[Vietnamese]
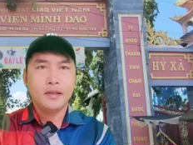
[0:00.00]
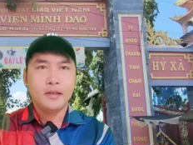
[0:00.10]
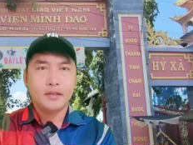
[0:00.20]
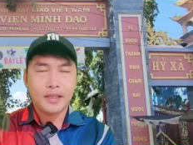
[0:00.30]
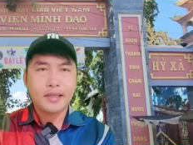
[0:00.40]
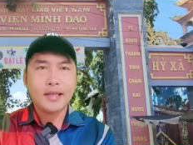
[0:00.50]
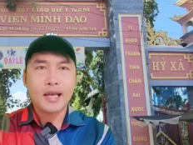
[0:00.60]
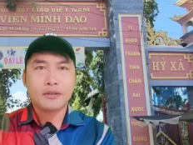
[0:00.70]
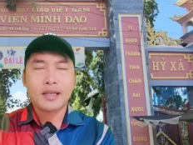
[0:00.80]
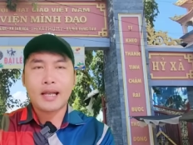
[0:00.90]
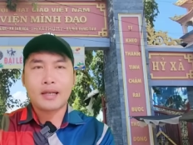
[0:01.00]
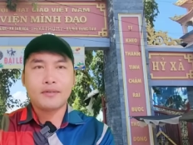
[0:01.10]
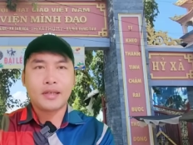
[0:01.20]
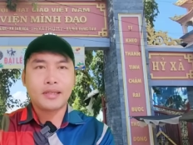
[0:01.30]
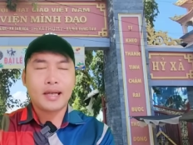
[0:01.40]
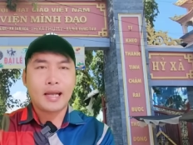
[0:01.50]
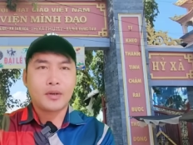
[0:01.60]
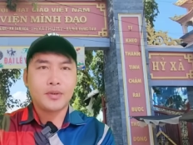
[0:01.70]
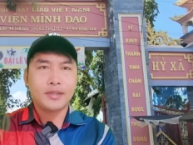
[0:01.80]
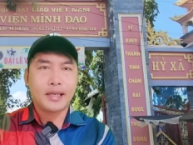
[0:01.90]
Xin kính chào tất cả các vị, tất cả
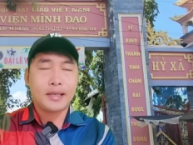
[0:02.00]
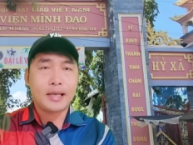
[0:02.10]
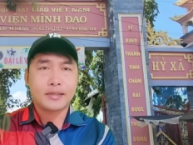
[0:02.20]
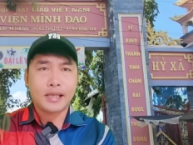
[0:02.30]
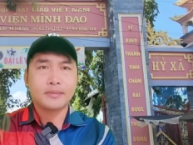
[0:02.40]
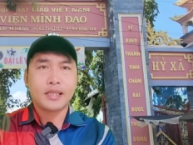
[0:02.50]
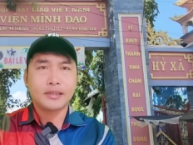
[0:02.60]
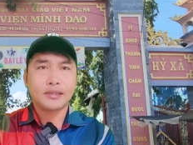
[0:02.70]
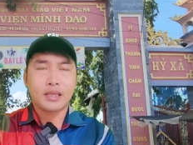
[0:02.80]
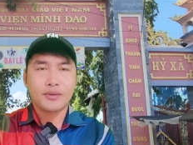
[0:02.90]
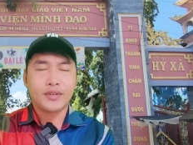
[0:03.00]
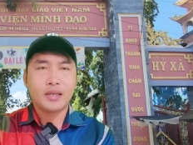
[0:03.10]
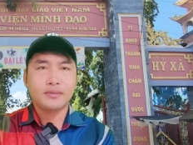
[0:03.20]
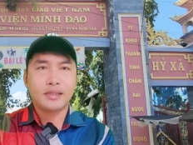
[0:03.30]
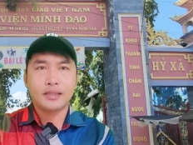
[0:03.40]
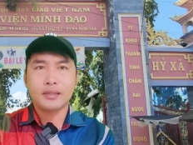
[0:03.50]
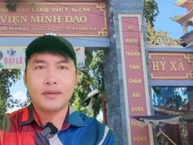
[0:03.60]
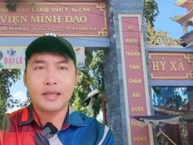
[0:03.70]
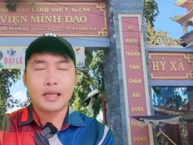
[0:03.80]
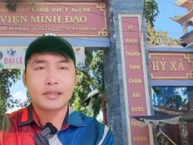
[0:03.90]
các chú anh chị đang xem kênh Thành Đường Vlog. Kính thưa quý
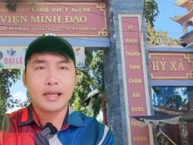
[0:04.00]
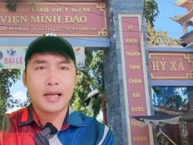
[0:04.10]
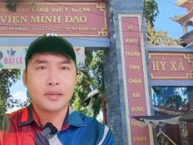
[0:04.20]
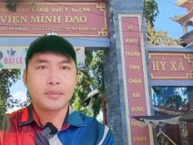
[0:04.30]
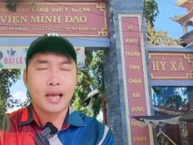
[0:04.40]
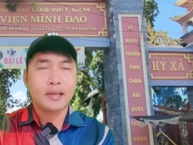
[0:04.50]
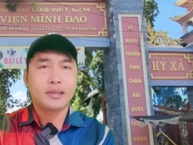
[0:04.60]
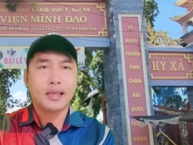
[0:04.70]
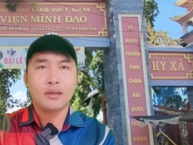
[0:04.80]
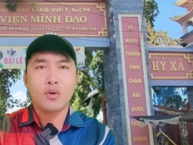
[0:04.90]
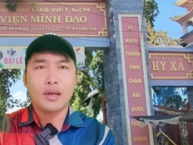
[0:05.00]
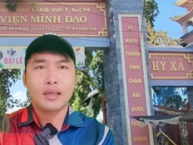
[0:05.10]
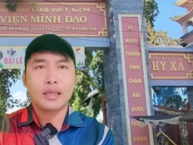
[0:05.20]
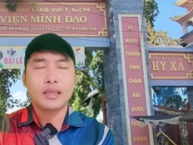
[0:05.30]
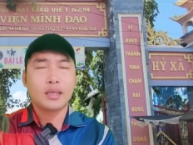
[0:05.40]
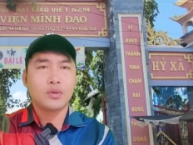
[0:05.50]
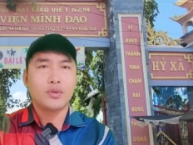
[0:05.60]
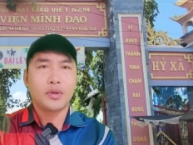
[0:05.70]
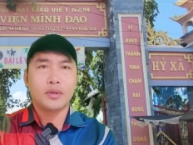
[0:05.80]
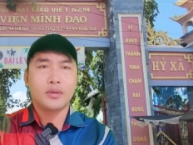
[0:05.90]
vị, à, sáng ngày hôm nay liên quan đến cái
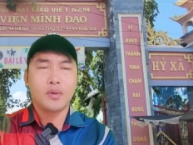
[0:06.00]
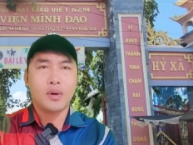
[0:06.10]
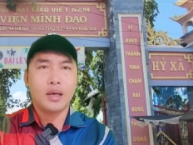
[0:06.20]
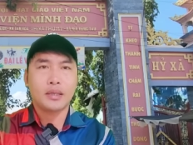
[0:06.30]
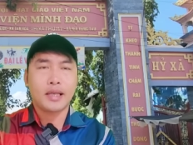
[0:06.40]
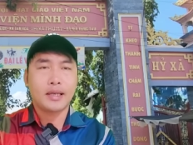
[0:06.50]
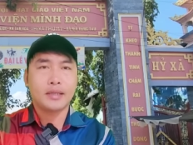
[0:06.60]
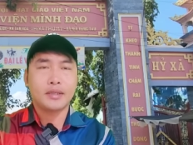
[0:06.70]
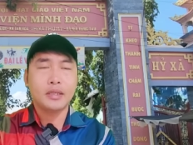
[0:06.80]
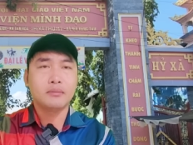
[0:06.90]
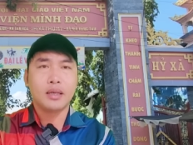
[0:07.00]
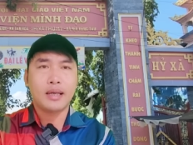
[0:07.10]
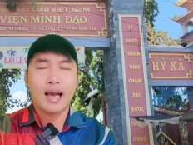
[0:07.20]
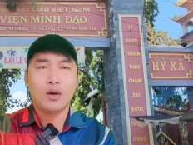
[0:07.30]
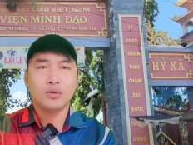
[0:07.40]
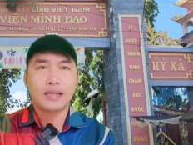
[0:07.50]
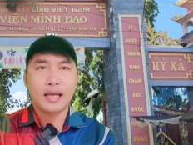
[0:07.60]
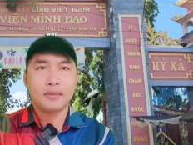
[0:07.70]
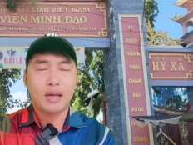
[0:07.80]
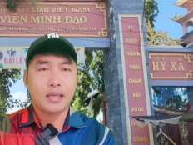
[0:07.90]
câu chuyện của thầy Thích Minh Đạo
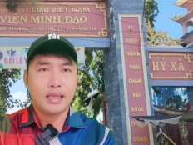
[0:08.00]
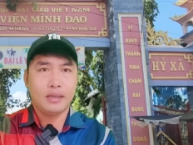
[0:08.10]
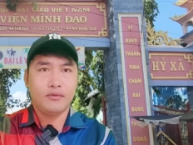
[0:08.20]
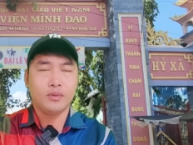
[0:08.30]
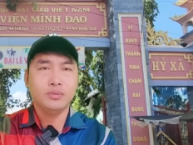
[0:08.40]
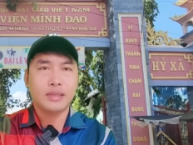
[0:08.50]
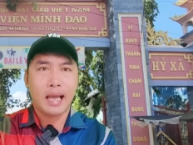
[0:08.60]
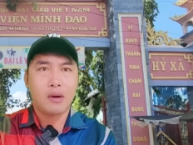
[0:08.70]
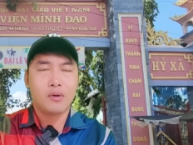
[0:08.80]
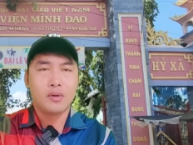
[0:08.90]
tại Bà Rịa Vũng Tàu.